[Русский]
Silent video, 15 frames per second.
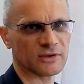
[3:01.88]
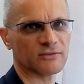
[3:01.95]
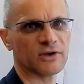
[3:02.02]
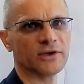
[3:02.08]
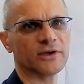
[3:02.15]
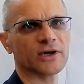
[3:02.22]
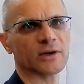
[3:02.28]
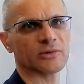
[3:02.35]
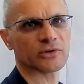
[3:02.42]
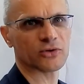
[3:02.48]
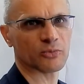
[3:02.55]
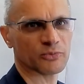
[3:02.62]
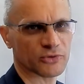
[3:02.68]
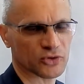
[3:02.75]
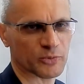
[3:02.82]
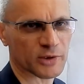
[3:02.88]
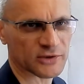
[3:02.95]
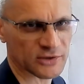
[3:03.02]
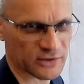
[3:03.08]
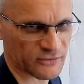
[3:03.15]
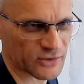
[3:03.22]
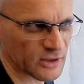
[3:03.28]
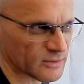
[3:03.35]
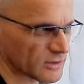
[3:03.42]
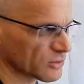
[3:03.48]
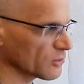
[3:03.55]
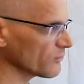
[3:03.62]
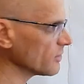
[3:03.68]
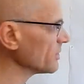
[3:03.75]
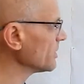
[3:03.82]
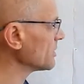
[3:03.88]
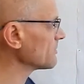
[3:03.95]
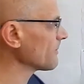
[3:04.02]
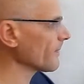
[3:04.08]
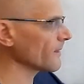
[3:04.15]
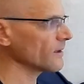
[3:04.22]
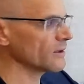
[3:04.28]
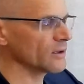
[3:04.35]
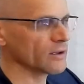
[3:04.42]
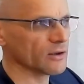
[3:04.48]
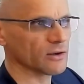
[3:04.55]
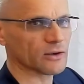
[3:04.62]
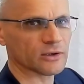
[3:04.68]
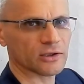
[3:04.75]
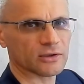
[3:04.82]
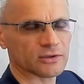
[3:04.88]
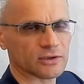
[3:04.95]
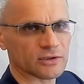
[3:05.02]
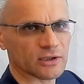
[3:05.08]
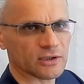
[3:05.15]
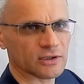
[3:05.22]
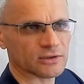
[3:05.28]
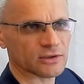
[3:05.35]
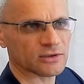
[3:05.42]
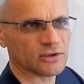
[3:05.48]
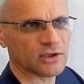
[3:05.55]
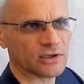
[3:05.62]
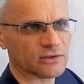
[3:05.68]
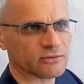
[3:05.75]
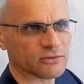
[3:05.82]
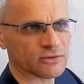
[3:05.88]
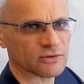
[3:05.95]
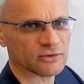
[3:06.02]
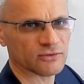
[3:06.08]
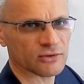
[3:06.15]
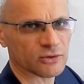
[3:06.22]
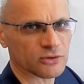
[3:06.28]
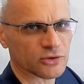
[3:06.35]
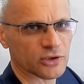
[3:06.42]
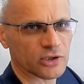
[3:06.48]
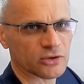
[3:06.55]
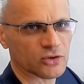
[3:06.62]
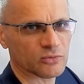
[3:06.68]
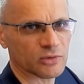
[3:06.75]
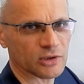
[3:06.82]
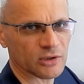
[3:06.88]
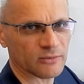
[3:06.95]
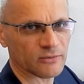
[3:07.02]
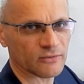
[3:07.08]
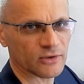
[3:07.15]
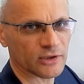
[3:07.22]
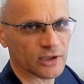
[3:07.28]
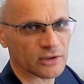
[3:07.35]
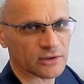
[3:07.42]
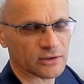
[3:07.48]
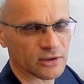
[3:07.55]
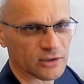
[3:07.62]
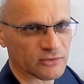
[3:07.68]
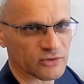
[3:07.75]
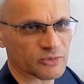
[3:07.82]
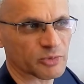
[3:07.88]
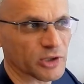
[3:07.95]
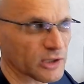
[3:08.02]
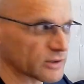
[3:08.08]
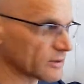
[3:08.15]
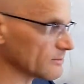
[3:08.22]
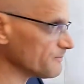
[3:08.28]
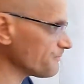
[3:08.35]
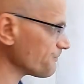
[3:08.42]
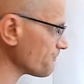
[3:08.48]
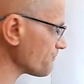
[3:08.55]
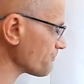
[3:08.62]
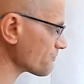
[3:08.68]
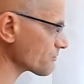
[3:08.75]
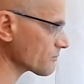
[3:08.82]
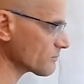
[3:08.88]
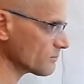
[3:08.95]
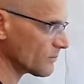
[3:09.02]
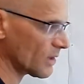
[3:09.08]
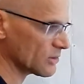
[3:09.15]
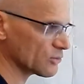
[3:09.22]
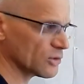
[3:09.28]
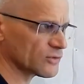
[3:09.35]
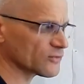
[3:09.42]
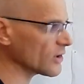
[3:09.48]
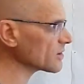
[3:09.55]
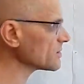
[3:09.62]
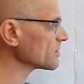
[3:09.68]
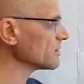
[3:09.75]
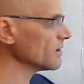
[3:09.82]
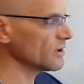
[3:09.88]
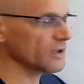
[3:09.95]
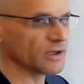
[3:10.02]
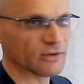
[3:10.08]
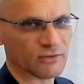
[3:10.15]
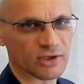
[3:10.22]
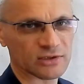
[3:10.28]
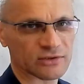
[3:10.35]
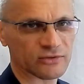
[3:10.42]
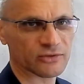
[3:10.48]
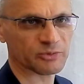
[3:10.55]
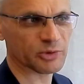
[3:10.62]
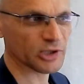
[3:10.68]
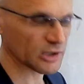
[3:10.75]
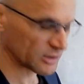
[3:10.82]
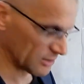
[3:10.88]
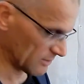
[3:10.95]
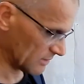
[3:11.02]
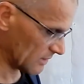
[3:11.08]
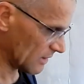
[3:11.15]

влияем на него на 100%, да, на него влияют какие-то какие действия в окружающем мире, влияют на наше восприятие. То есть фактор, фактор восприятия.